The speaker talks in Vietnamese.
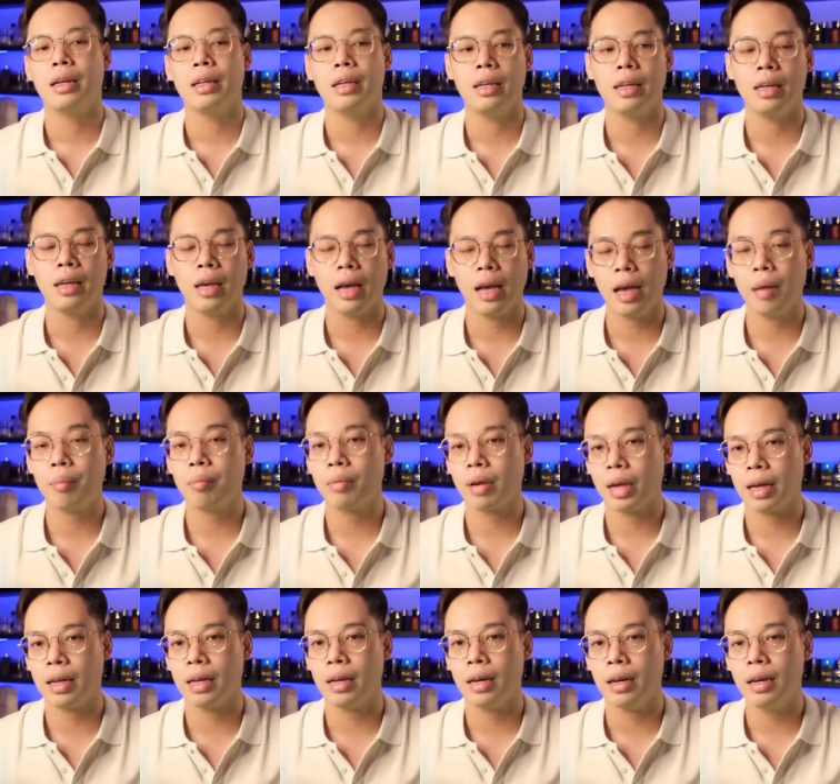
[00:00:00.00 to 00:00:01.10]
thì em
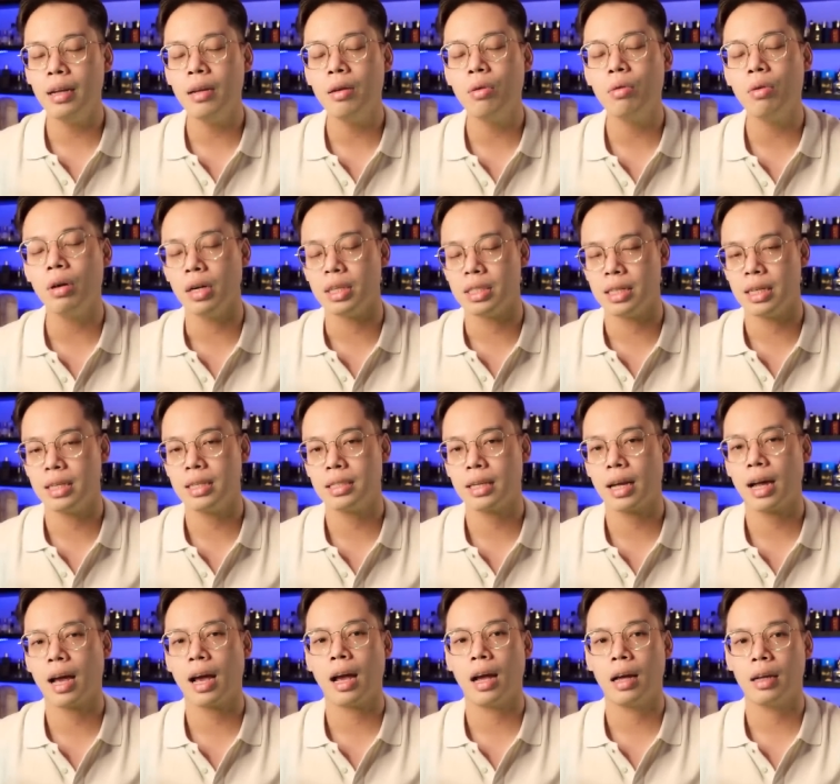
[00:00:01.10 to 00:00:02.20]
này lưu ở trên
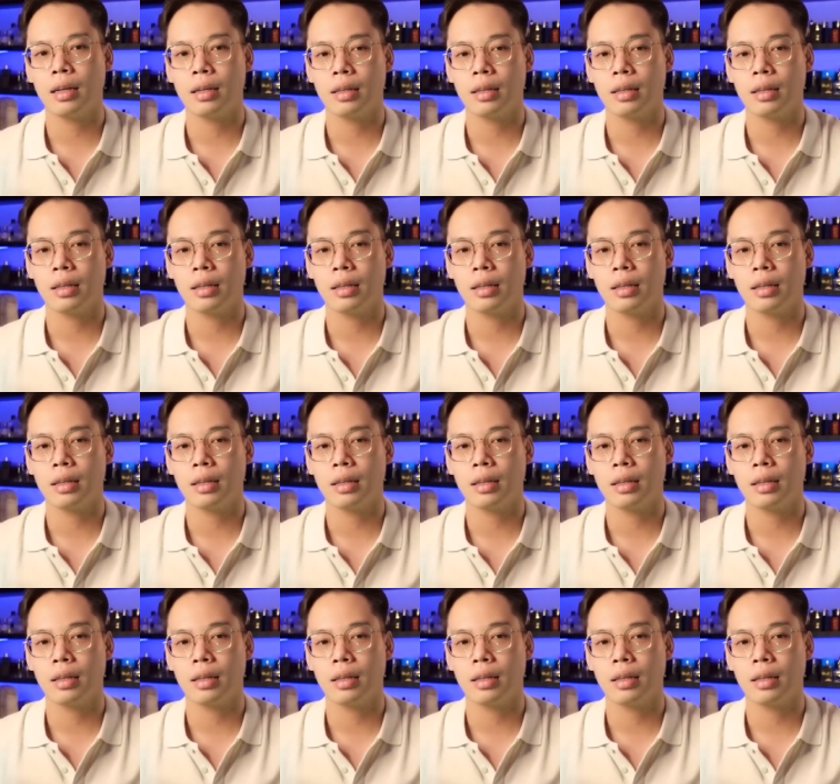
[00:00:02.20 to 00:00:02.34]
da